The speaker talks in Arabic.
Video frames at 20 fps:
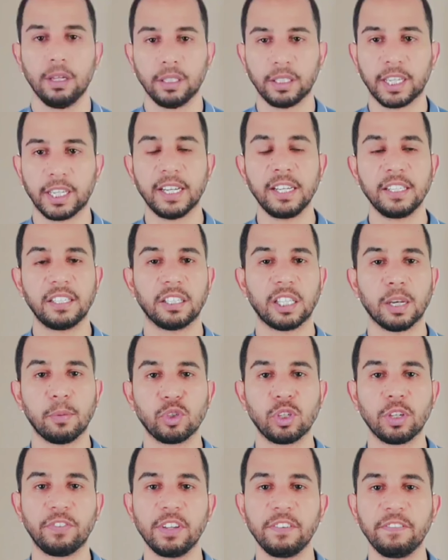كنيسه ابو
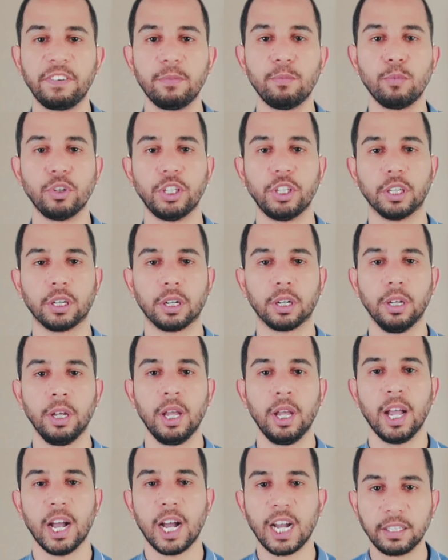سفيان في المنيره
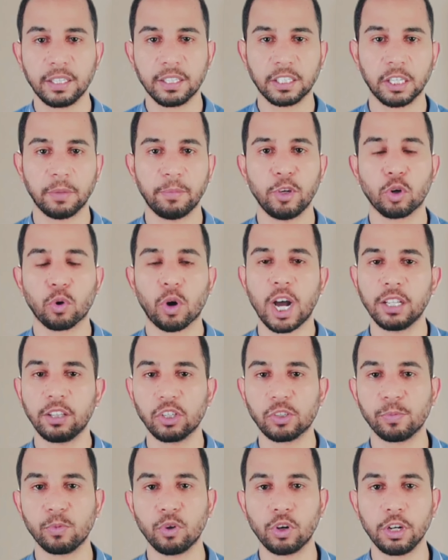حادث كبير
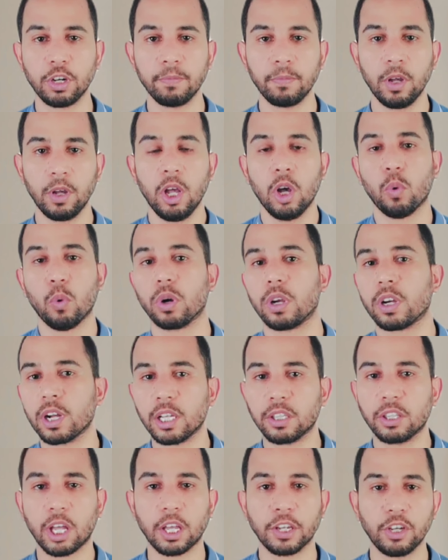وحادث مؤلم واللي راح
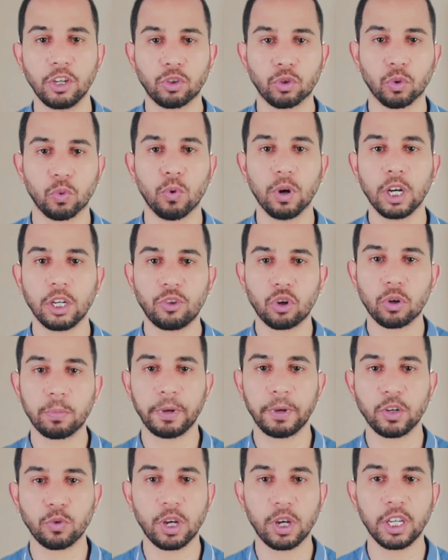ضحيته
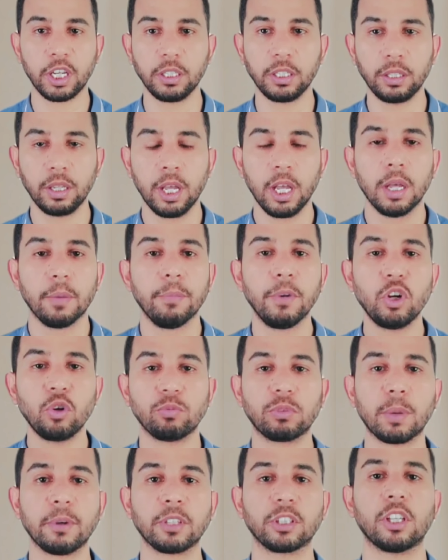41 واحد منهم
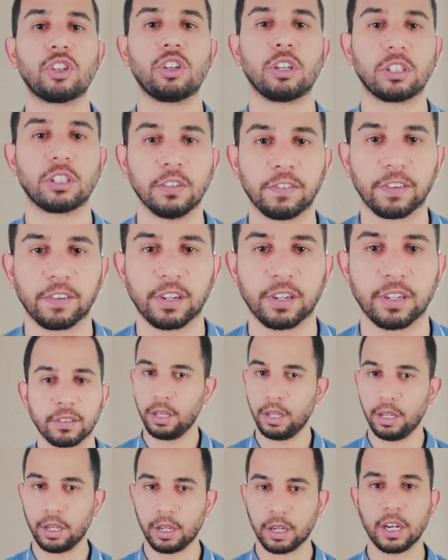18 طفل
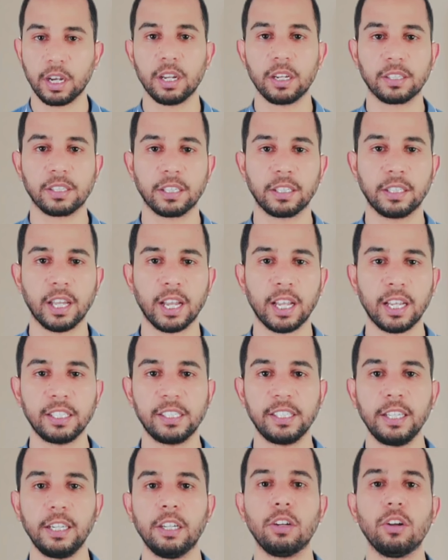خالص
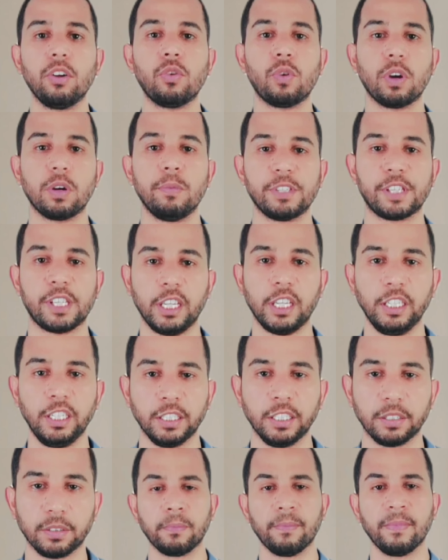التعازي للاخوه
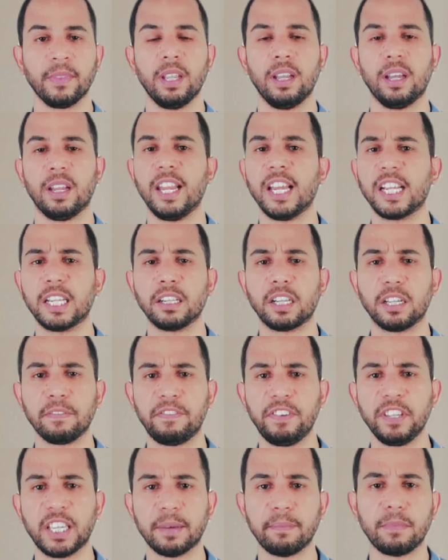المسيحيين لكن كان
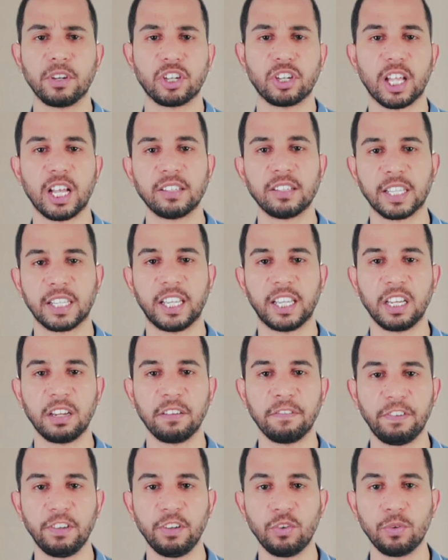في كم مشهد عايز اتكلم
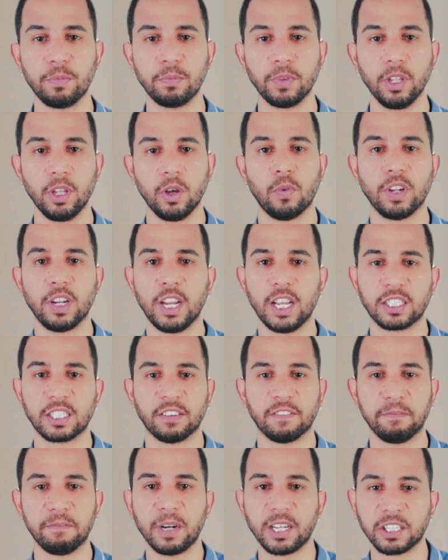فيهم وللاسف
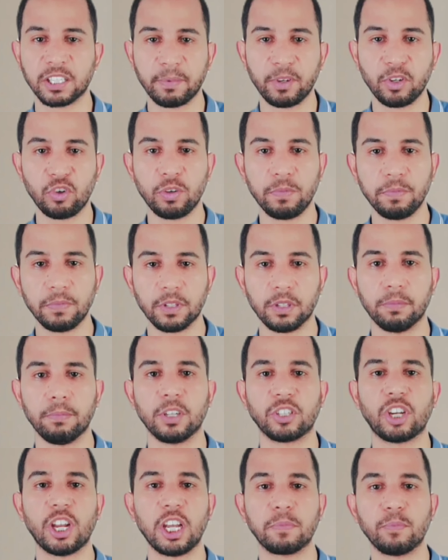بعض منهم
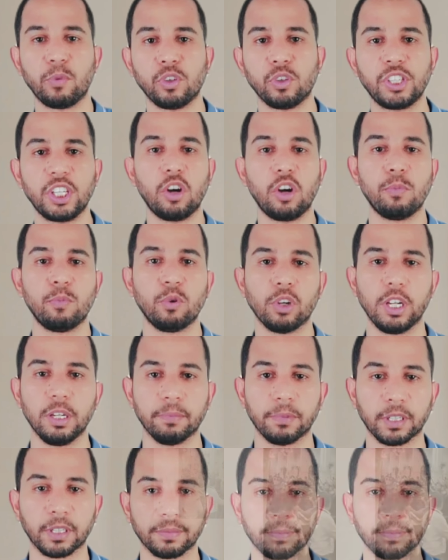مشاهد محزنه ومؤلمه